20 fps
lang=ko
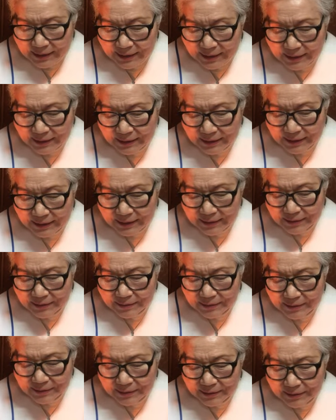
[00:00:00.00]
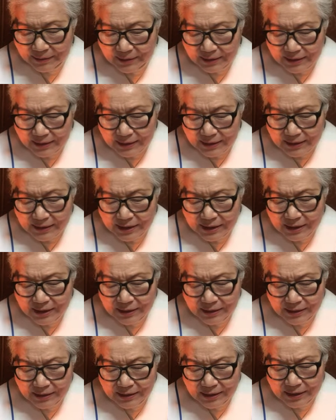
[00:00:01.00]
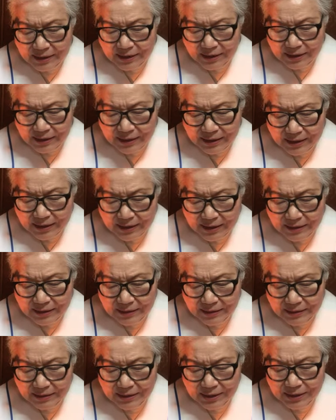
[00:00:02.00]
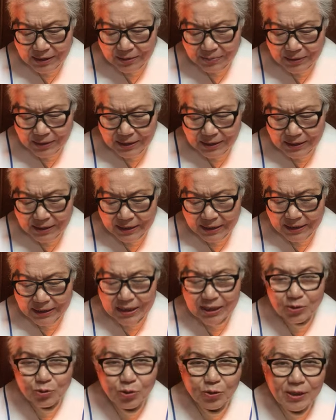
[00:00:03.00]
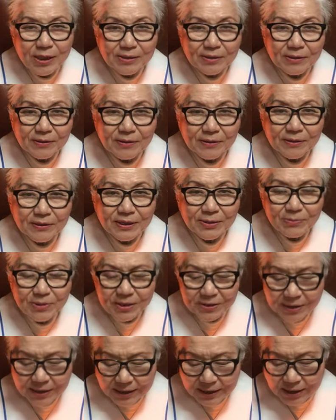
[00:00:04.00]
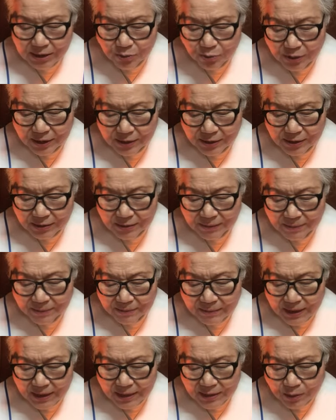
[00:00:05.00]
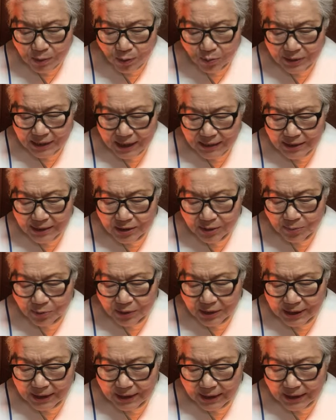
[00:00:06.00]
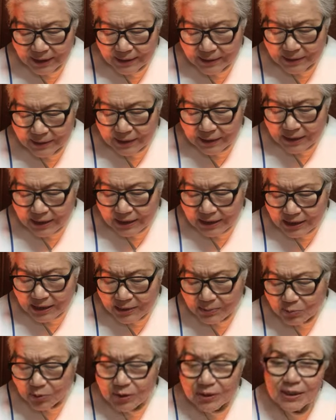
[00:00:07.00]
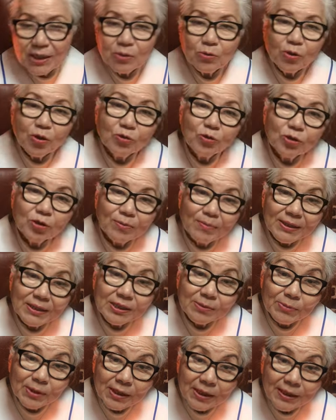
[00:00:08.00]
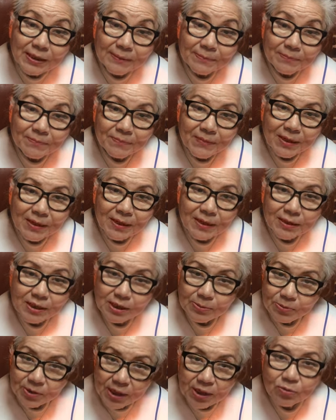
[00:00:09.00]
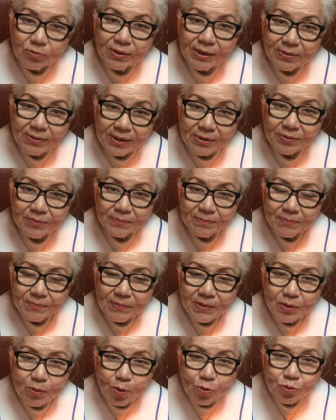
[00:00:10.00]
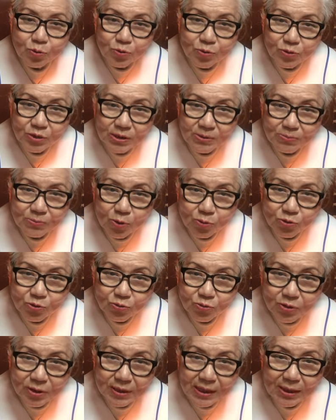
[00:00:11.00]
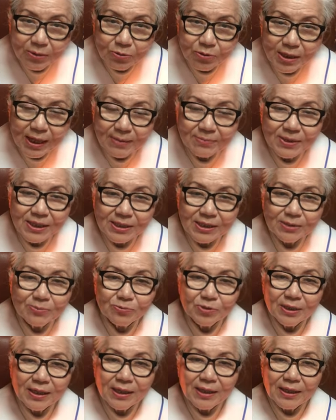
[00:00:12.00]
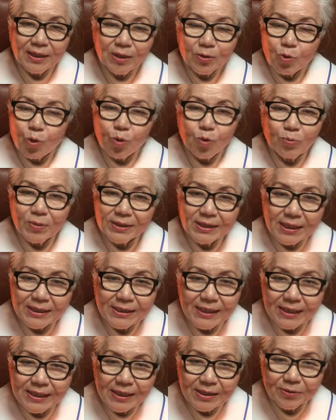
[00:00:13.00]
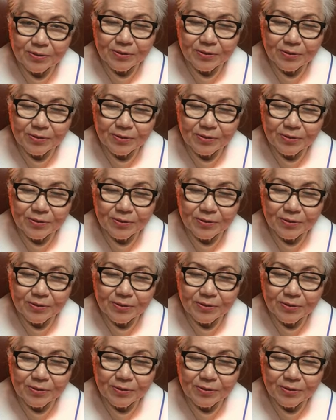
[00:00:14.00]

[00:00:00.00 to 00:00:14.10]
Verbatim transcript: 어, 지, 지, 에, 어, 지금은 이제 기촌에서 10년 전에 기촌에서 농사를 지어보니까 심은대로 걷는 거 맞습니다. 아 심은대로 나와요. 옥수수를 심으면 옥수수가 나고 감자 심은 데 고구마 나지 않아요.